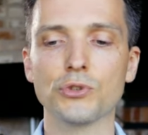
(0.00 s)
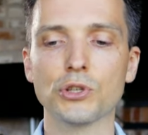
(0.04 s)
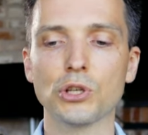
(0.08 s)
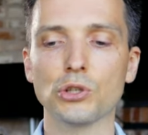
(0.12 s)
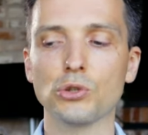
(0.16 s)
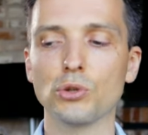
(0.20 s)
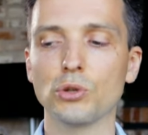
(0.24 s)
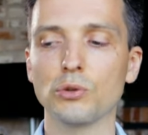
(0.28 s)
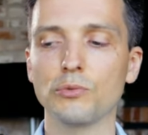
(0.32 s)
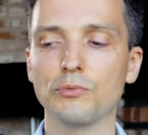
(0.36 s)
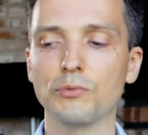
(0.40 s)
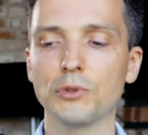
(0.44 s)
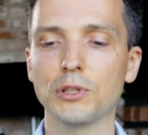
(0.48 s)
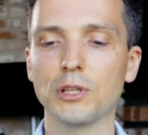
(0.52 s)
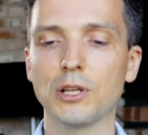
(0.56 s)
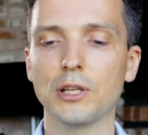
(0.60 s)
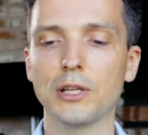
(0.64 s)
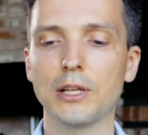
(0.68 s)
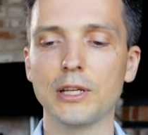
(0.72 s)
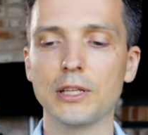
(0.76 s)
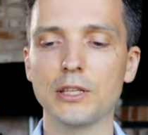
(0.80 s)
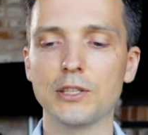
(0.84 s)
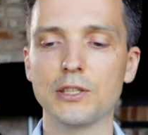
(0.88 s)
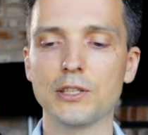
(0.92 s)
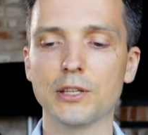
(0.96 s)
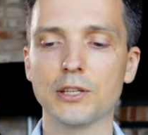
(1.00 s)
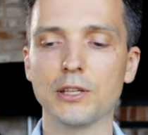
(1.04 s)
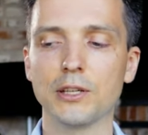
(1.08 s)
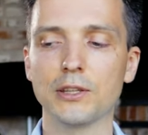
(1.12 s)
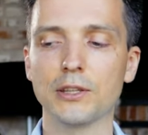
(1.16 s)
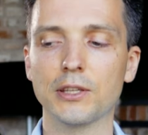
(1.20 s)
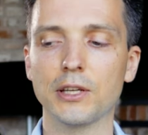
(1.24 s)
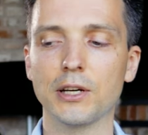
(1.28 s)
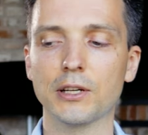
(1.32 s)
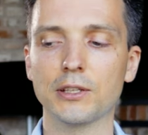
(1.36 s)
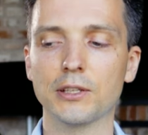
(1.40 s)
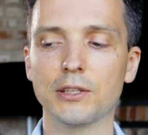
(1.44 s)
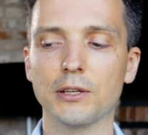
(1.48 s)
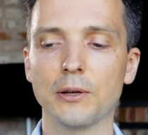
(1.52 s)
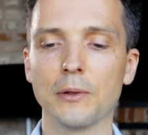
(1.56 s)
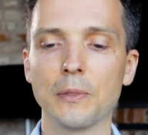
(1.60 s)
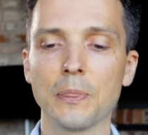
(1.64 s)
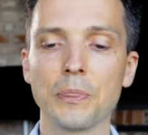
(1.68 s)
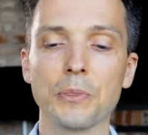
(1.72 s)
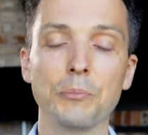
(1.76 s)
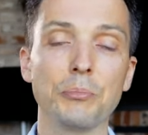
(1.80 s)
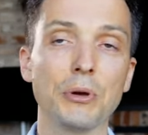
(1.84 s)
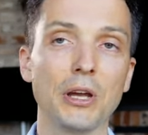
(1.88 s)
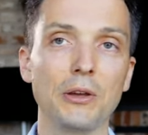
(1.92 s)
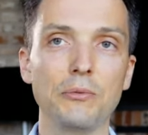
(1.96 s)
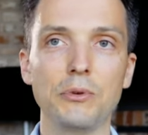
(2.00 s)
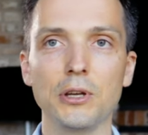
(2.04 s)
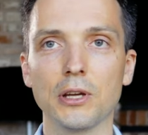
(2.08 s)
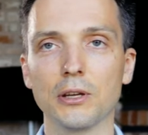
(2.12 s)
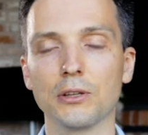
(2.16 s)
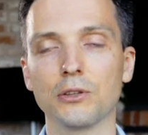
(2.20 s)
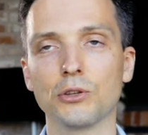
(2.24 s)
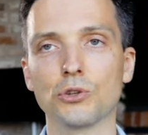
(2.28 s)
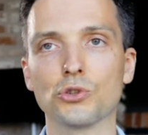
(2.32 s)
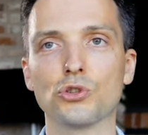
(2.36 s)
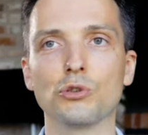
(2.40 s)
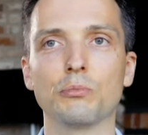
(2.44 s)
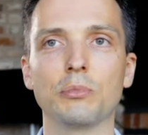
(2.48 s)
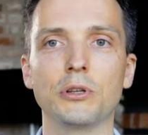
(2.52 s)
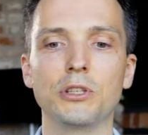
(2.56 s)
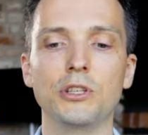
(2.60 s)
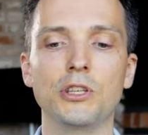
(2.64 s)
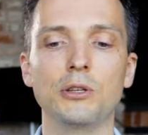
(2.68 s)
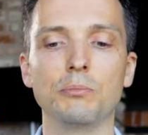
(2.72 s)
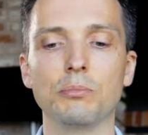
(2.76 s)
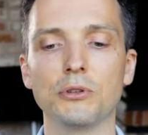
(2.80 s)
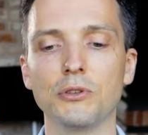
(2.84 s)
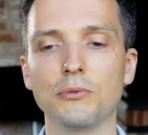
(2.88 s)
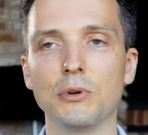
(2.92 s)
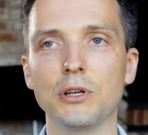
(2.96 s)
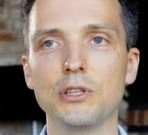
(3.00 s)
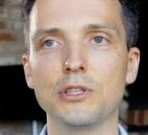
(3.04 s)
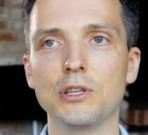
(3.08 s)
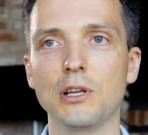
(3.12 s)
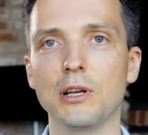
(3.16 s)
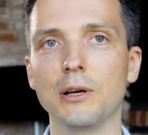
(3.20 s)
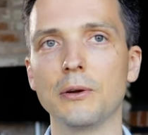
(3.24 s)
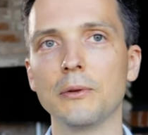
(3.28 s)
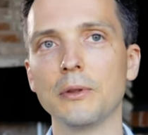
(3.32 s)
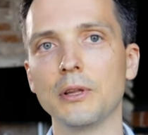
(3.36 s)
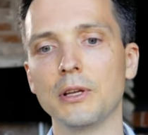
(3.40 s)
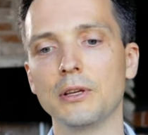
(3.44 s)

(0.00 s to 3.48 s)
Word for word: с которыми вы наладите контакты, проверенные, чтобы они не подводили,